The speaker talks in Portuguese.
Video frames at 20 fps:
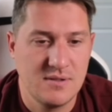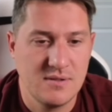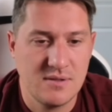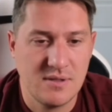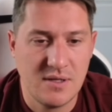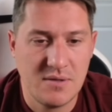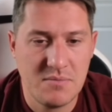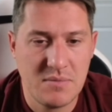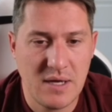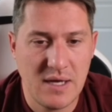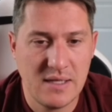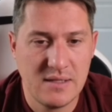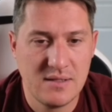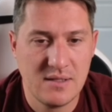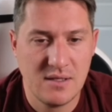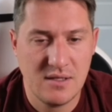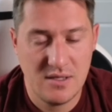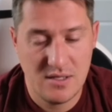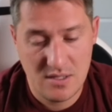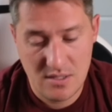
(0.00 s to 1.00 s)
Tá em beta.
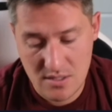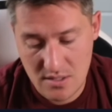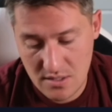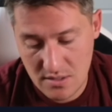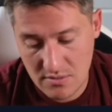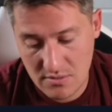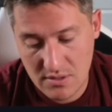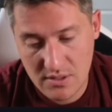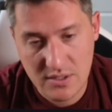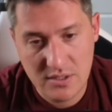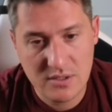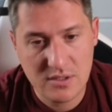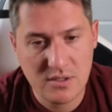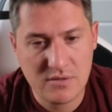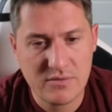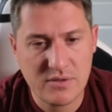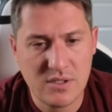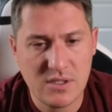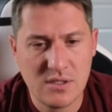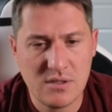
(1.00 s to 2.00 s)
Eu aqui
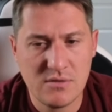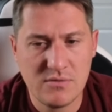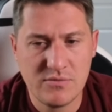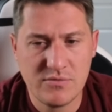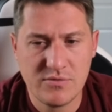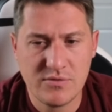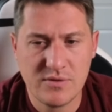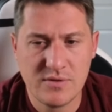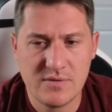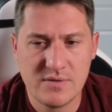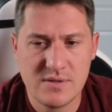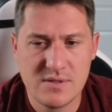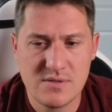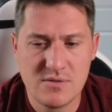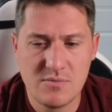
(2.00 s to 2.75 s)
deveria fazer o